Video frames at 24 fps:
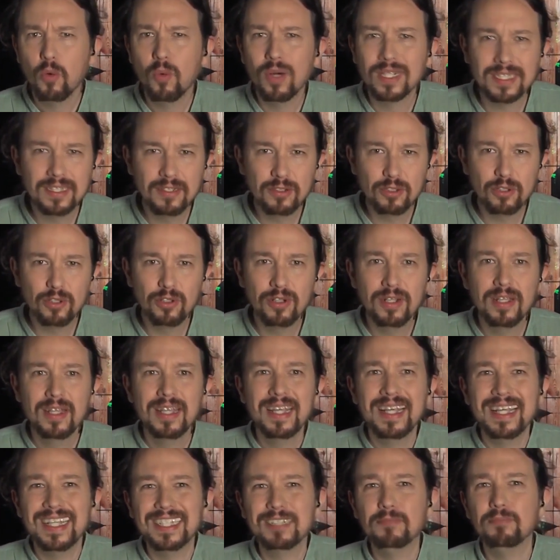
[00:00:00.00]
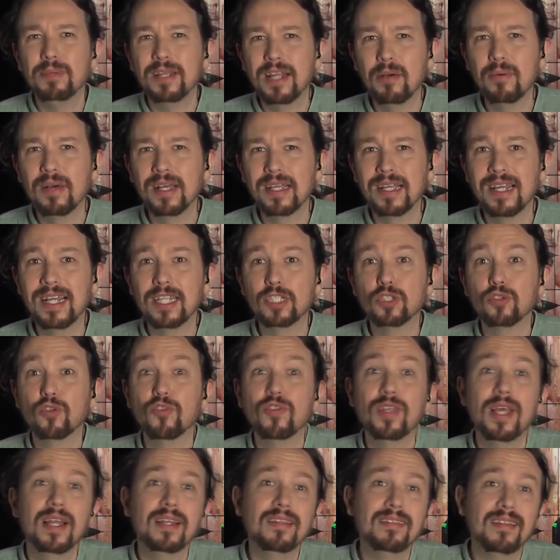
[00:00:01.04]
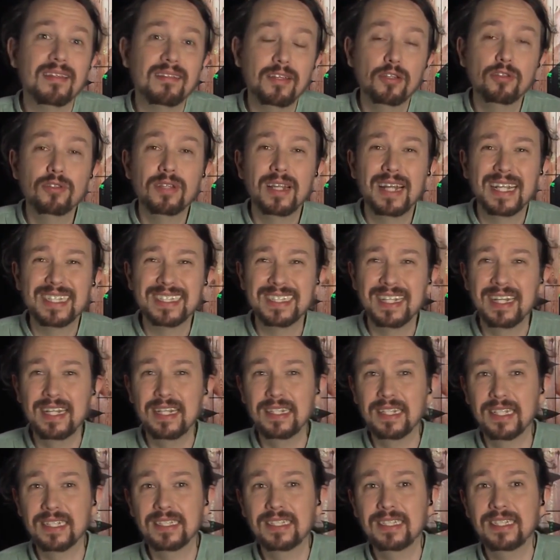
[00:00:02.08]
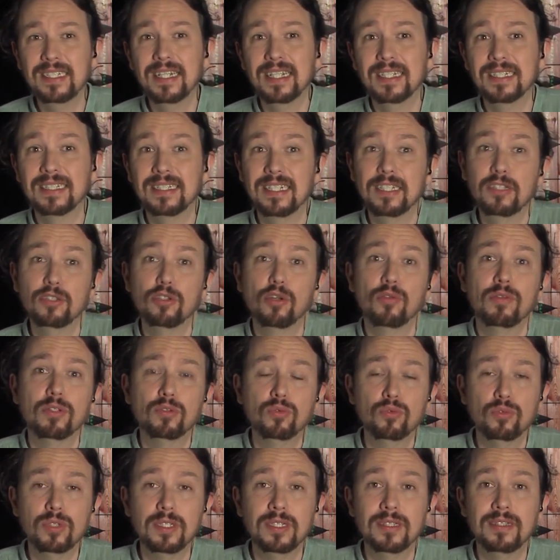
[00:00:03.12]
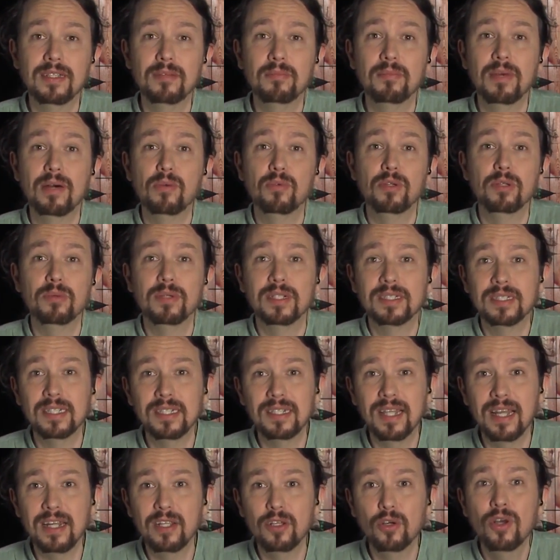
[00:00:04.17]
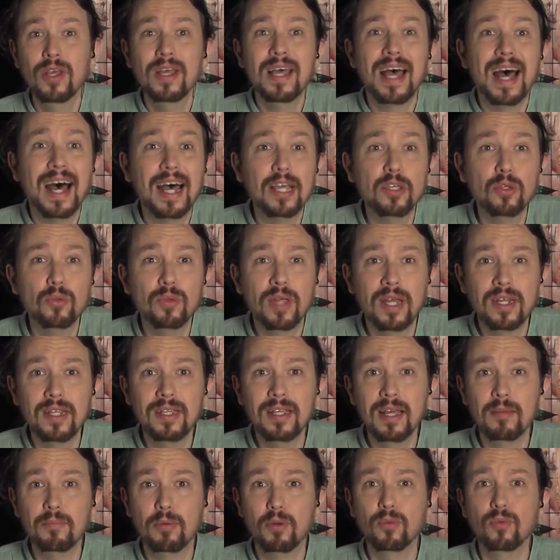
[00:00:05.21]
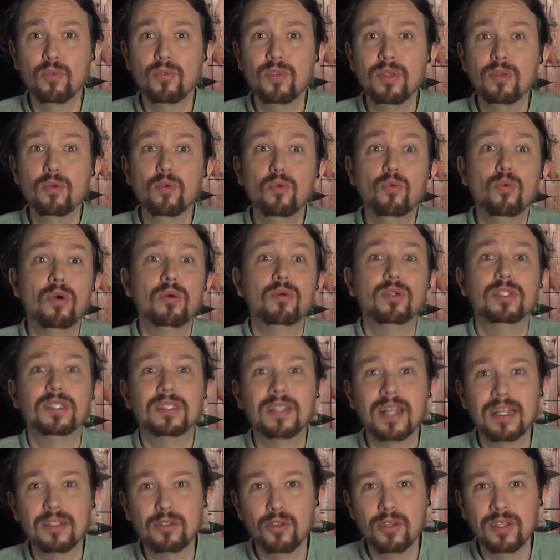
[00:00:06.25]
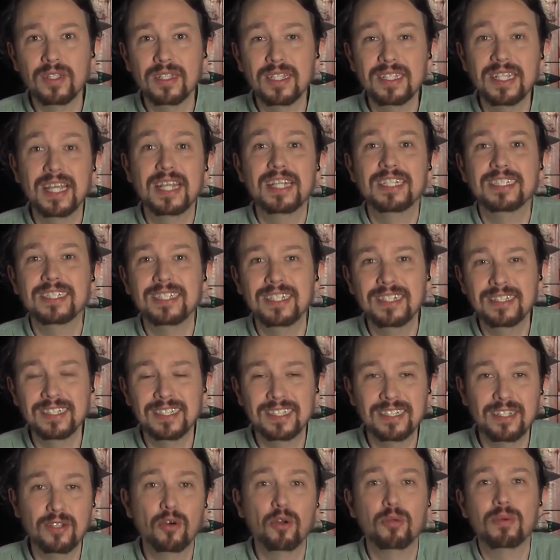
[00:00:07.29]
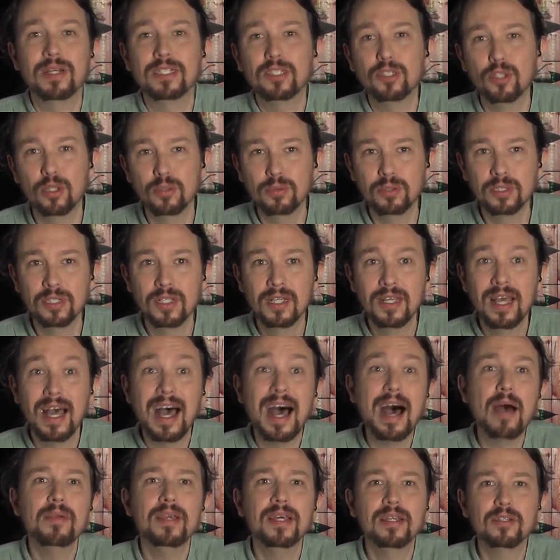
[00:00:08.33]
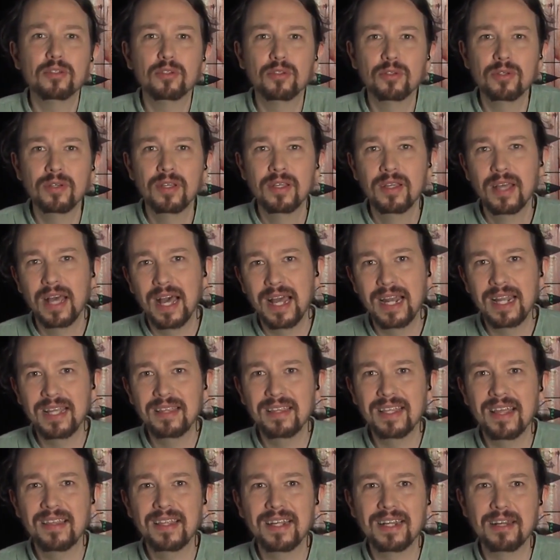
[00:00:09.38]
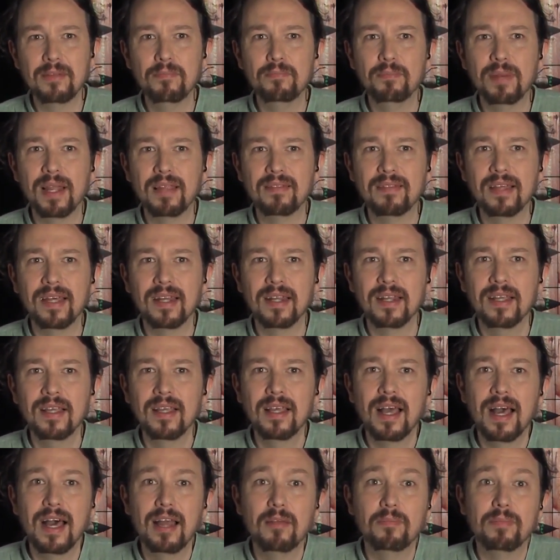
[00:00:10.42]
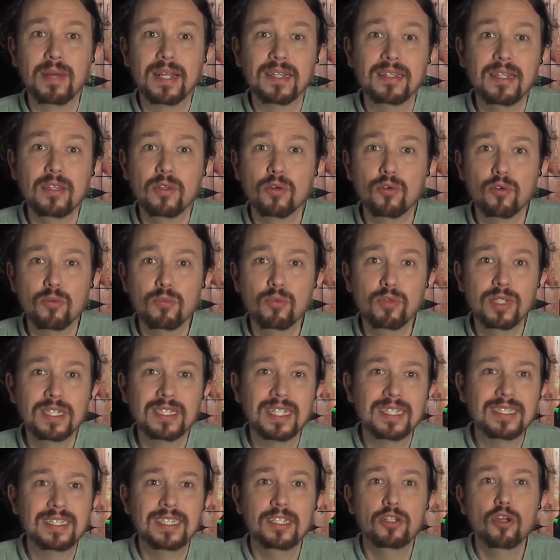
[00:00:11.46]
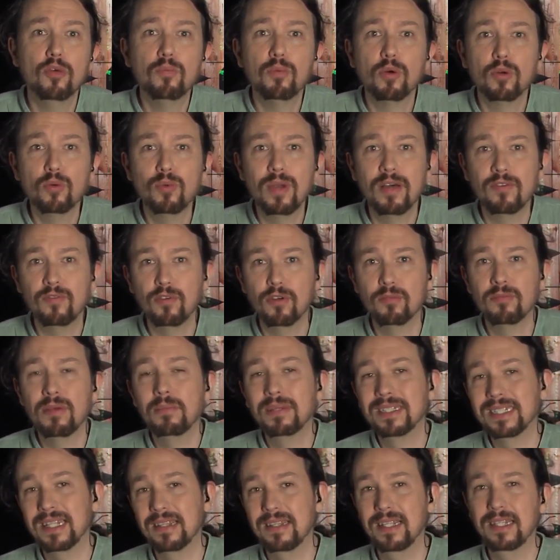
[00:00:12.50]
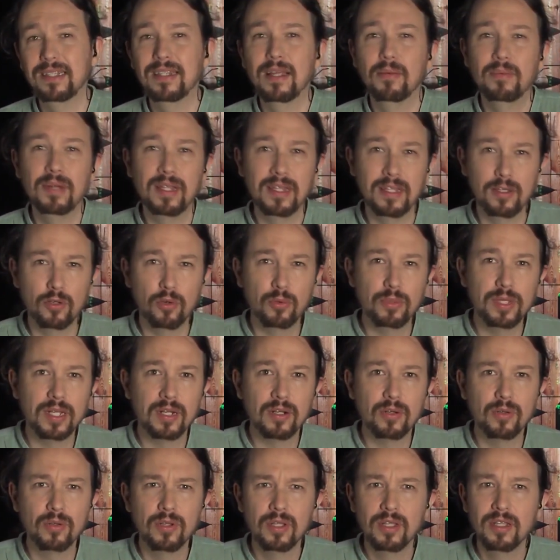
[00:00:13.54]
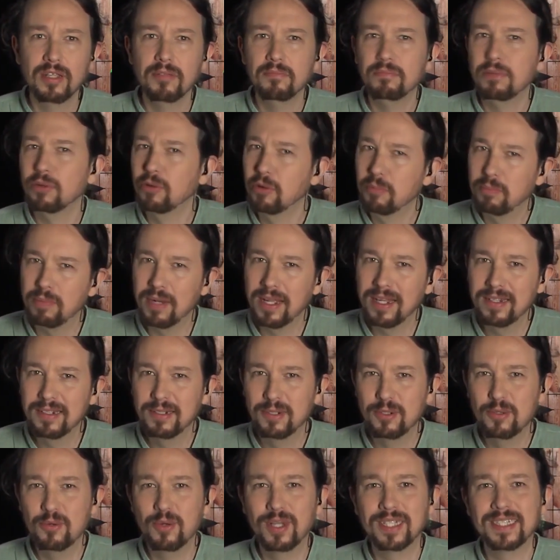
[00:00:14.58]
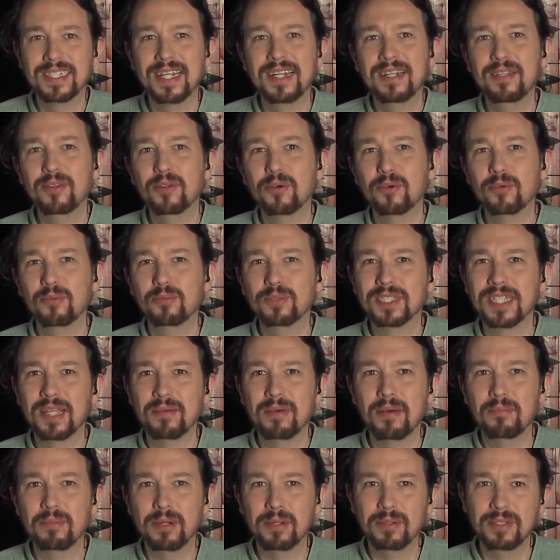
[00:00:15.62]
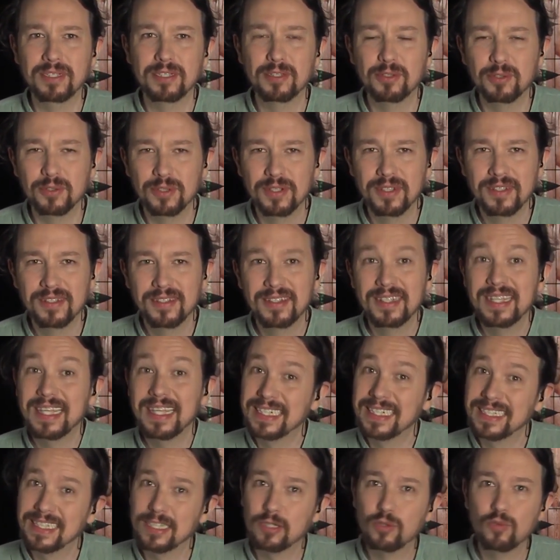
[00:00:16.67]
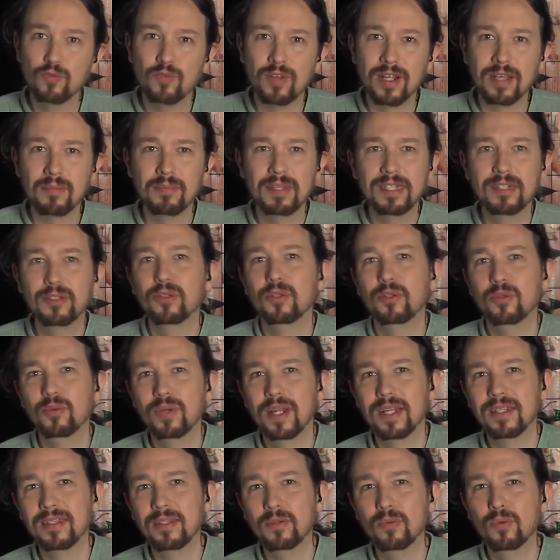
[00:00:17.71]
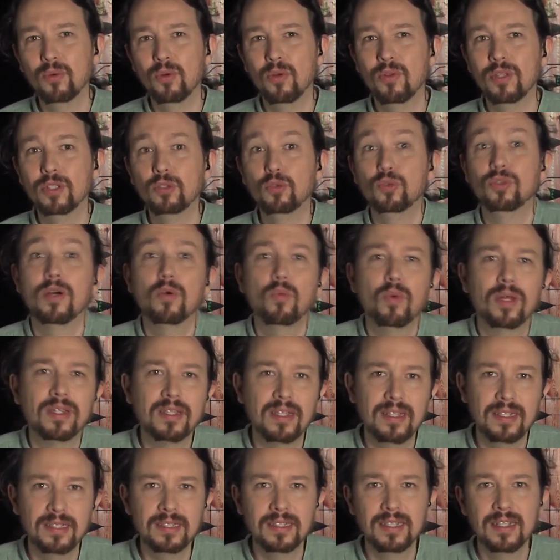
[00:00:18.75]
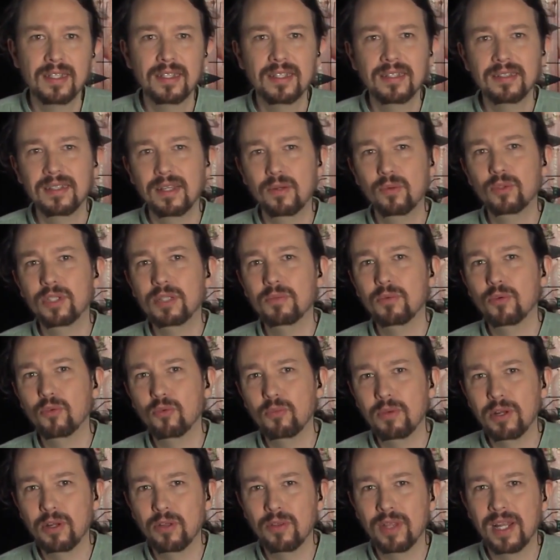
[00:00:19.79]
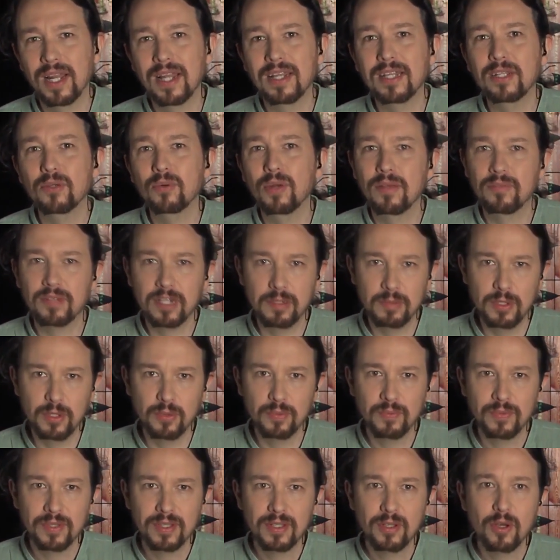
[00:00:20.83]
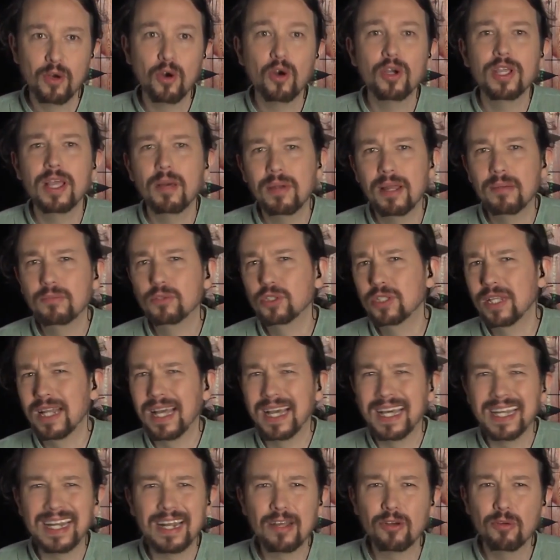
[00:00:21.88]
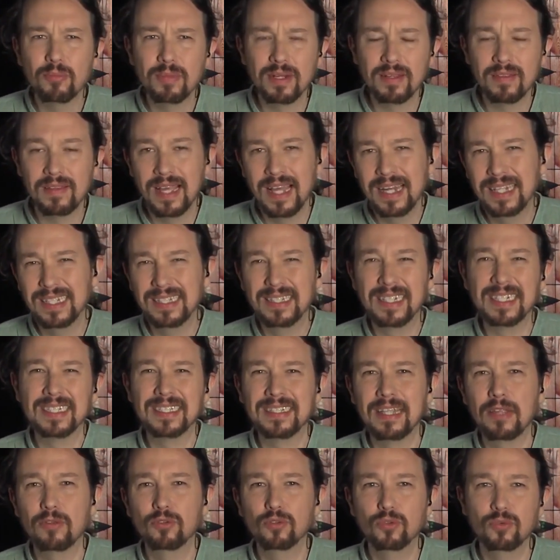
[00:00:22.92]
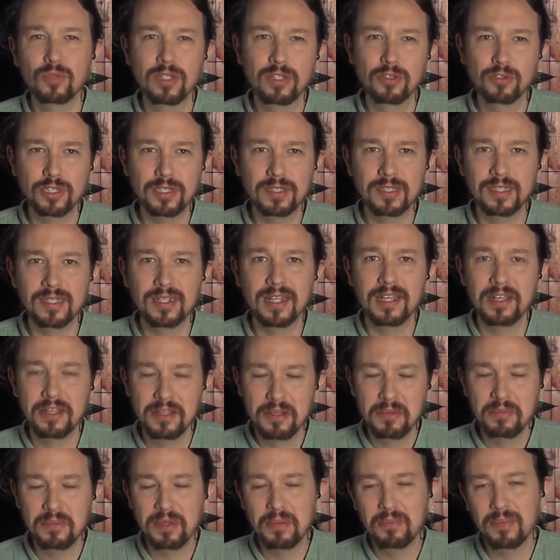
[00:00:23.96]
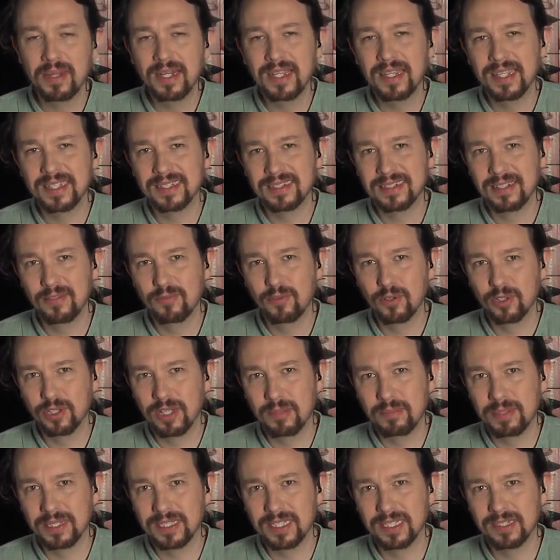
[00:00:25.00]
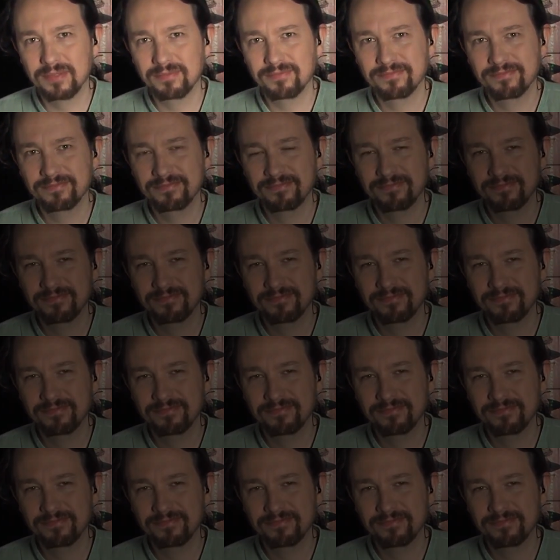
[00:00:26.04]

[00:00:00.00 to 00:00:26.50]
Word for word: Washington esperaba que la socialización de las élites chinas dentro de su sistema universitario ayudaría a producir un nuevo estrato de Yeltsin y Gorbachev abierto a la idea de reemplazar al Partido Comunista Chino por una forma más aceptable de gobierno. Pero el plan no ha salido como estaba previsto. Este es un fragmento de un artículo de Susan Watkins del último número de la New Left Review. Hoy hablamos de la guerra comercial entre Estados Unidos y China. Bienvenidas a Fortapache.